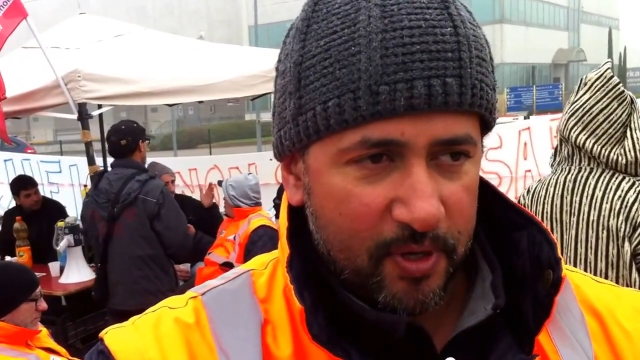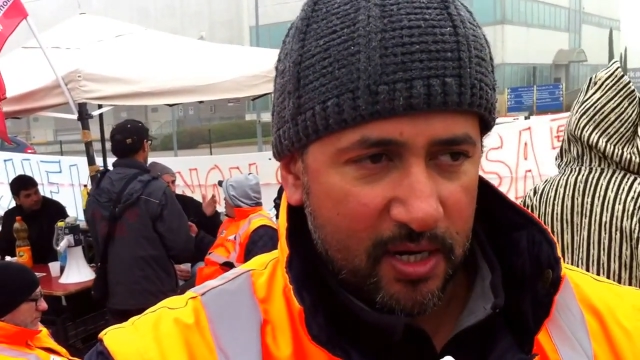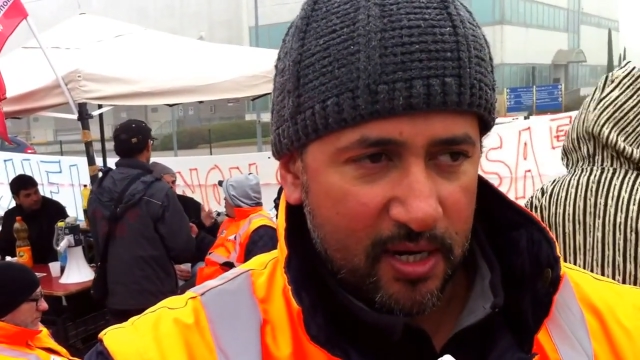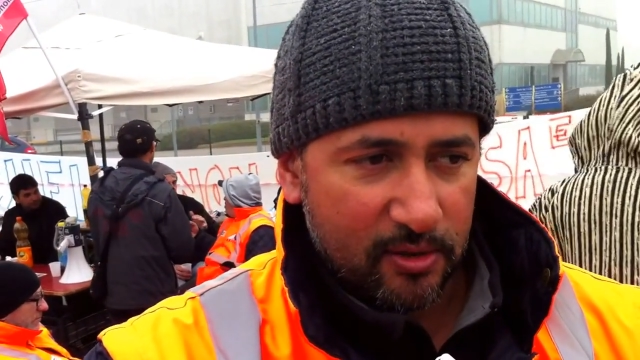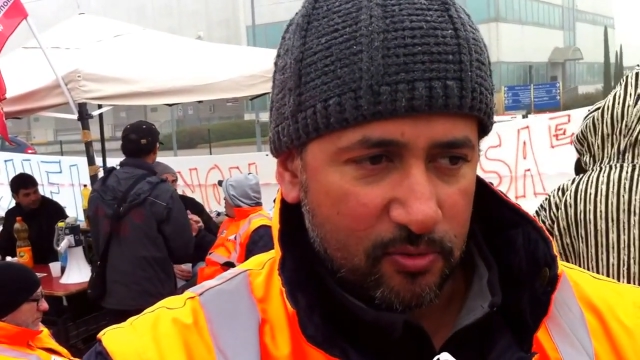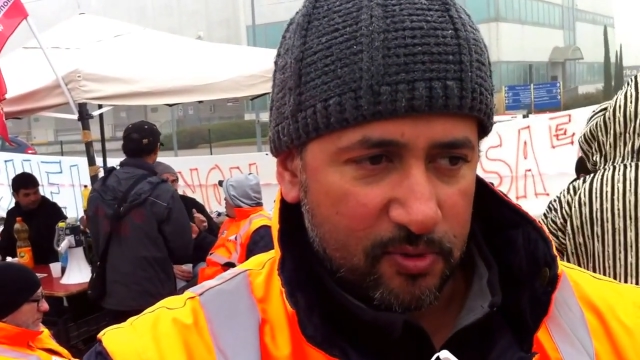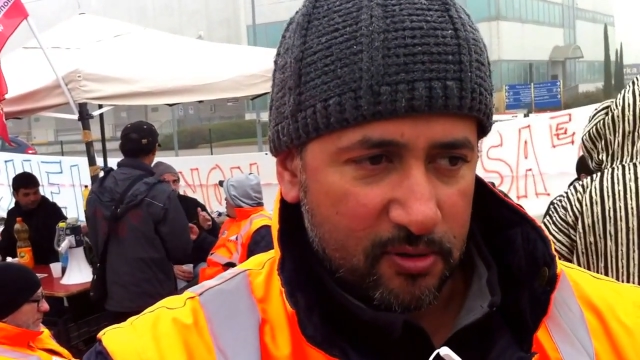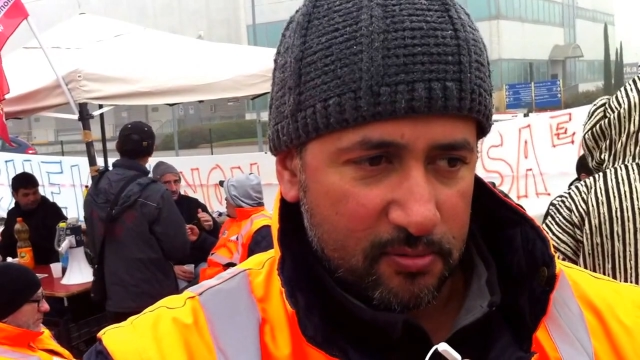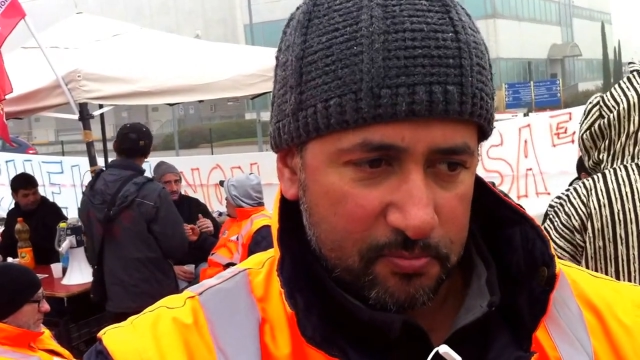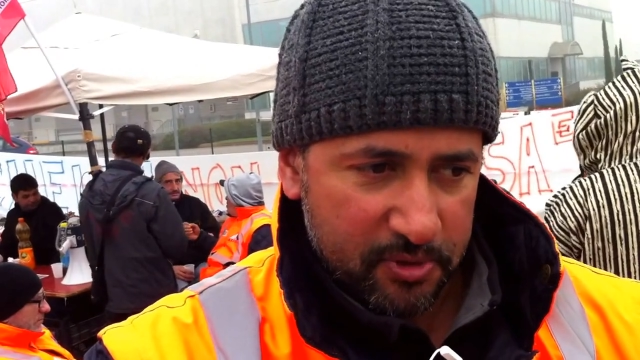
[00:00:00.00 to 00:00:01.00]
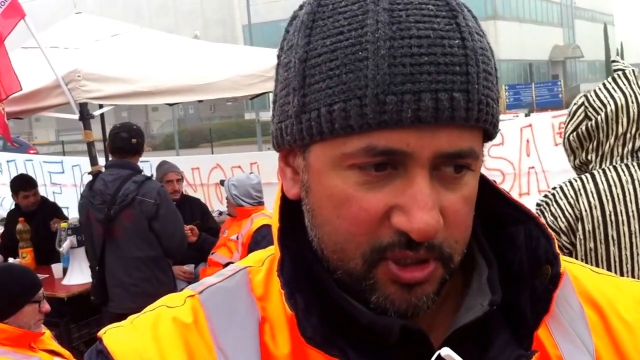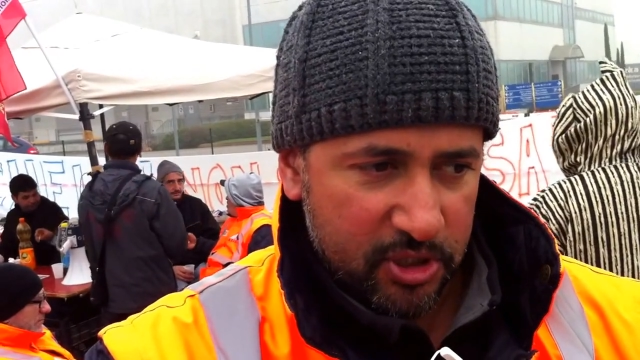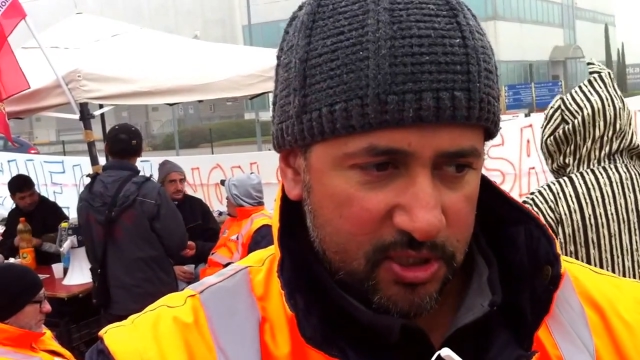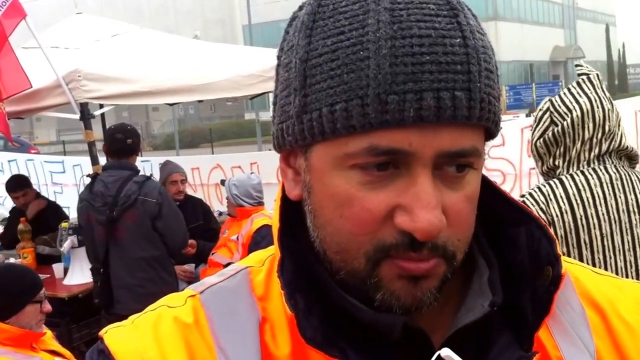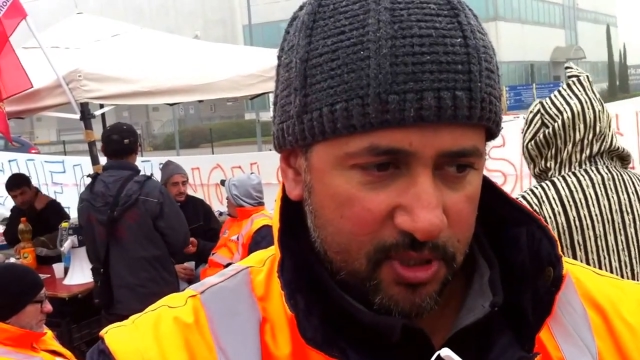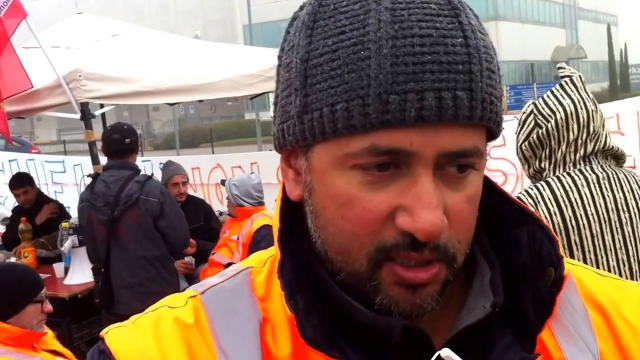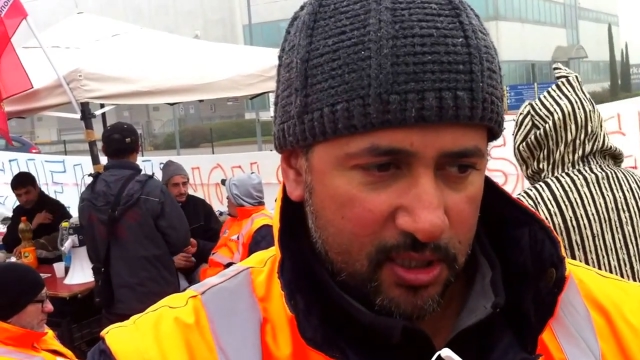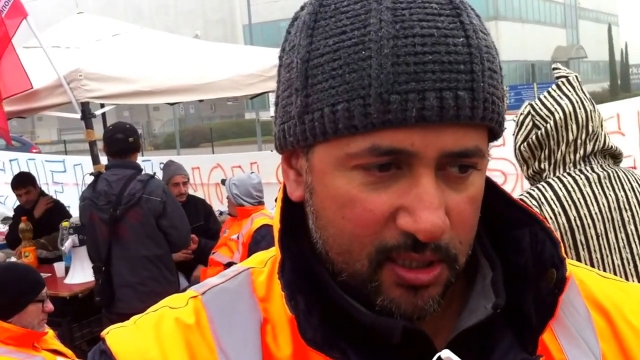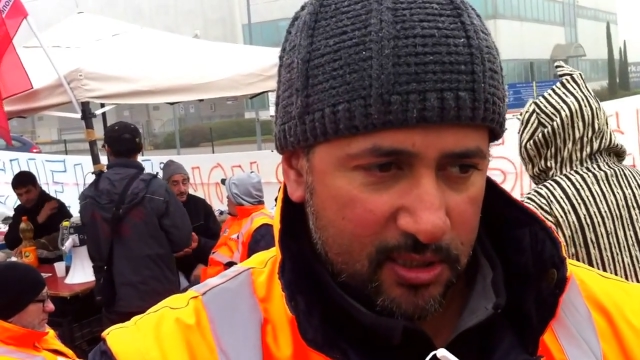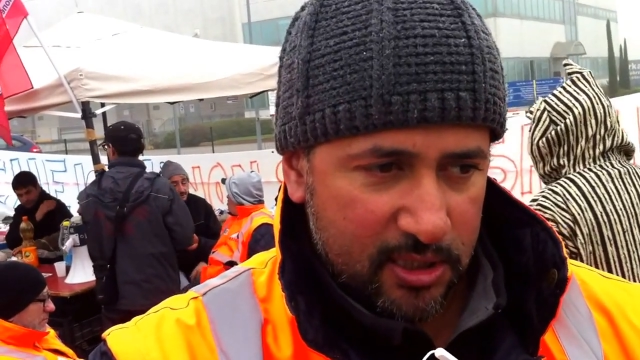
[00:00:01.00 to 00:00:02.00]
parlando pre-
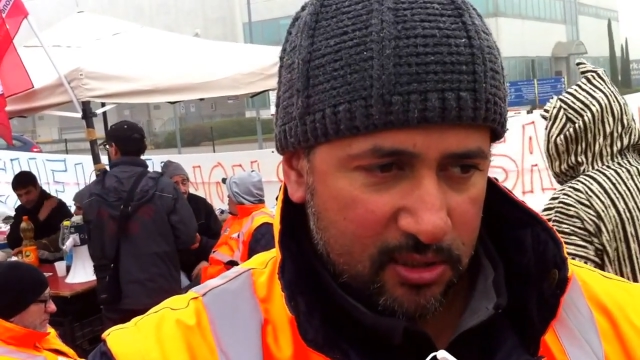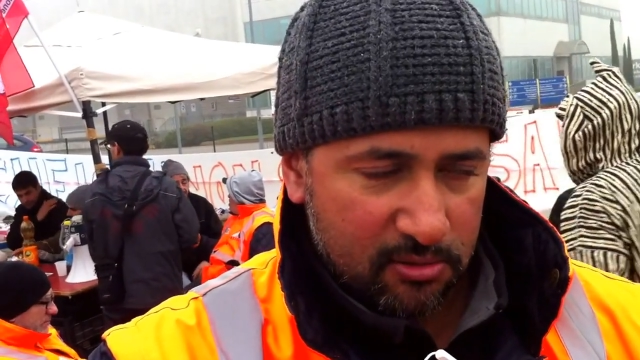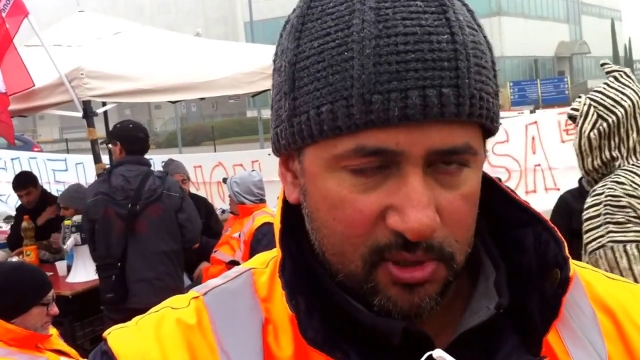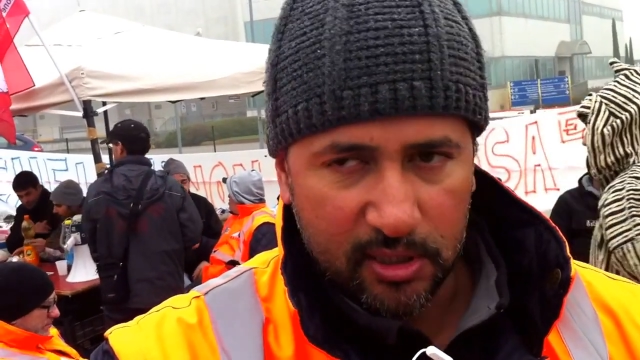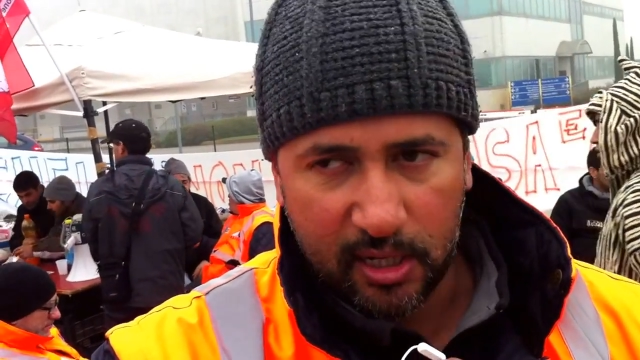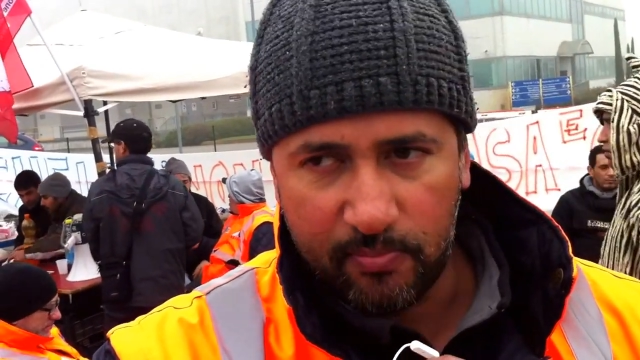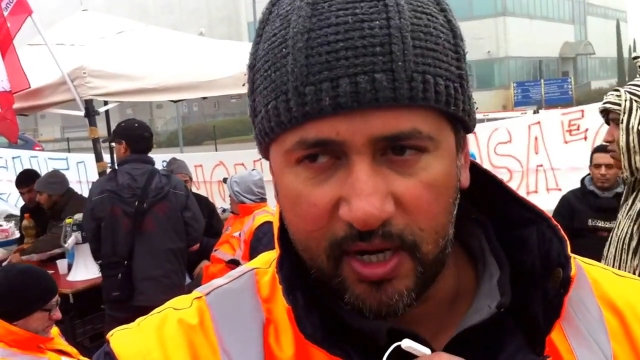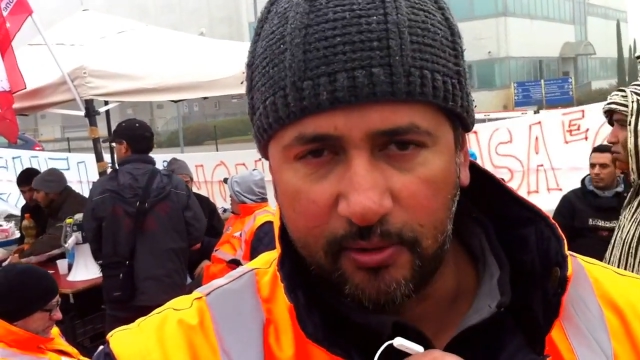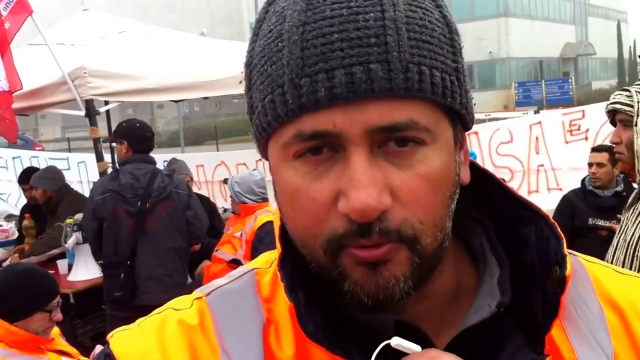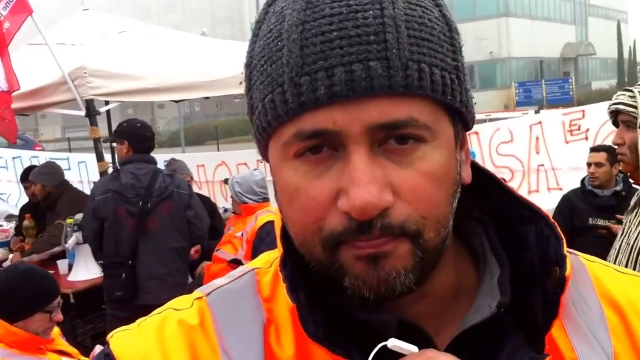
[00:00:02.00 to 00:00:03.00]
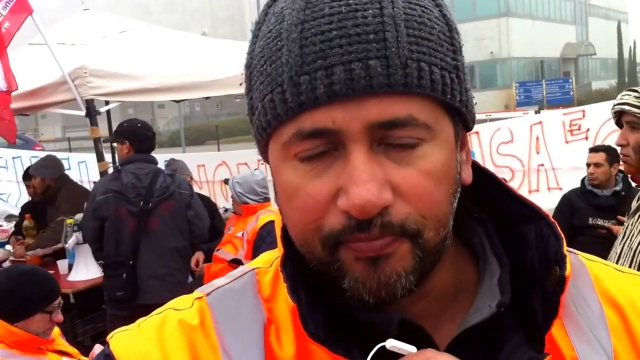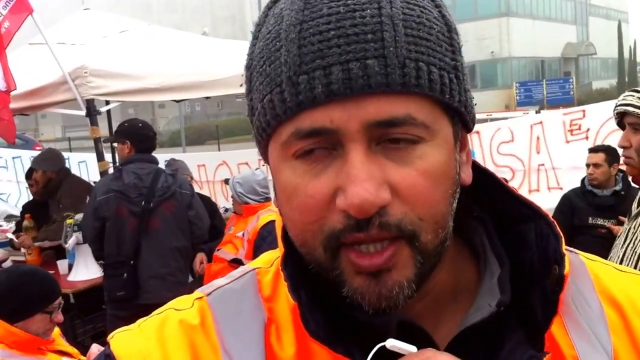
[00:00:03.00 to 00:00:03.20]
precisamente del sito di Tribano.